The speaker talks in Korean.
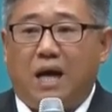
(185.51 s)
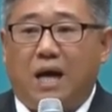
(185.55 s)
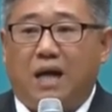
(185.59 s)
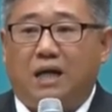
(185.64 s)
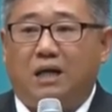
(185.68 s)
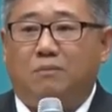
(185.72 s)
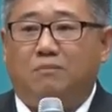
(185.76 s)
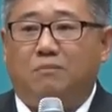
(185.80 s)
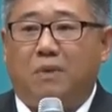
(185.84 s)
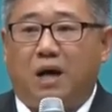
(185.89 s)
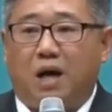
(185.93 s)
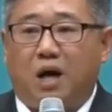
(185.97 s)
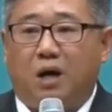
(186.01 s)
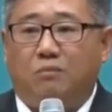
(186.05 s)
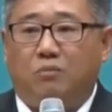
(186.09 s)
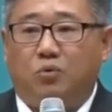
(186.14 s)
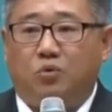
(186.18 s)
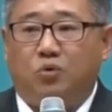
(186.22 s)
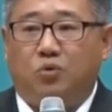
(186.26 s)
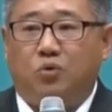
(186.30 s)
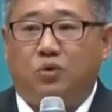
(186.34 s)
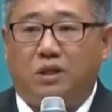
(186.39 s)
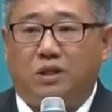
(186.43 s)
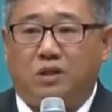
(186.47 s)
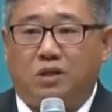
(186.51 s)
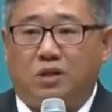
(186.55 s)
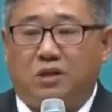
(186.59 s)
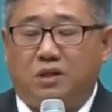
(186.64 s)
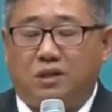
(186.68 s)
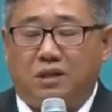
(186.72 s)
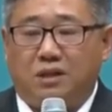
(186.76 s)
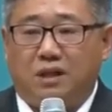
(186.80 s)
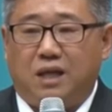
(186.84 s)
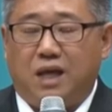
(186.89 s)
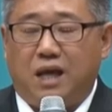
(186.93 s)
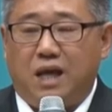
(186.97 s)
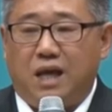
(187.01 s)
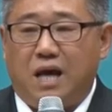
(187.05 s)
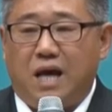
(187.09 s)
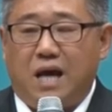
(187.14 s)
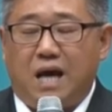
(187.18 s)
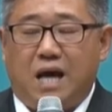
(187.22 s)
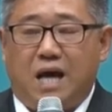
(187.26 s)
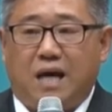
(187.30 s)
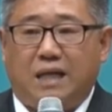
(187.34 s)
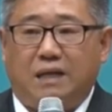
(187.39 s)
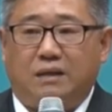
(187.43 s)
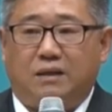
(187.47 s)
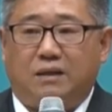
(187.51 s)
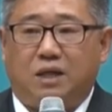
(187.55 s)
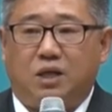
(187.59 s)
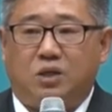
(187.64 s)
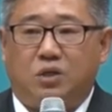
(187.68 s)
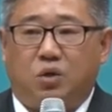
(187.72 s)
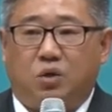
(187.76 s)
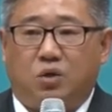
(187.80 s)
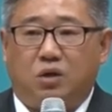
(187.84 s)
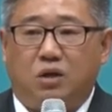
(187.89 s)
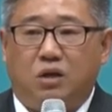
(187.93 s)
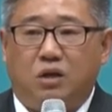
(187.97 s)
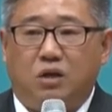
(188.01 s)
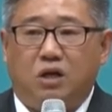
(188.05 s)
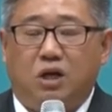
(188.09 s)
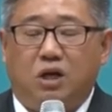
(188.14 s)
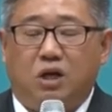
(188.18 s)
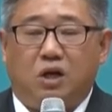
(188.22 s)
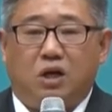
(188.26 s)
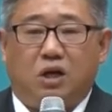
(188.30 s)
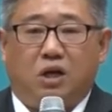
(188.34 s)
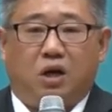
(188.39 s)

하는 마음으로 있었는데 하나님께 저를